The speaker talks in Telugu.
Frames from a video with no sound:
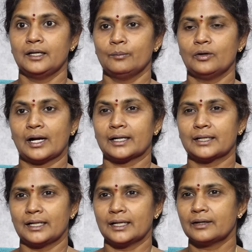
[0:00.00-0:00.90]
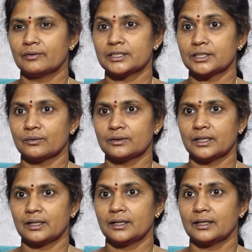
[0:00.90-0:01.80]
ఏమో అక్కడికి వెళ్ళక ఏమైనా
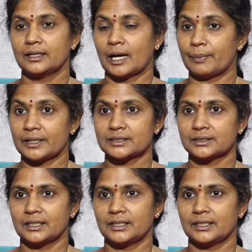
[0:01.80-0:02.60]
జరిగితే నా పరిస్థితి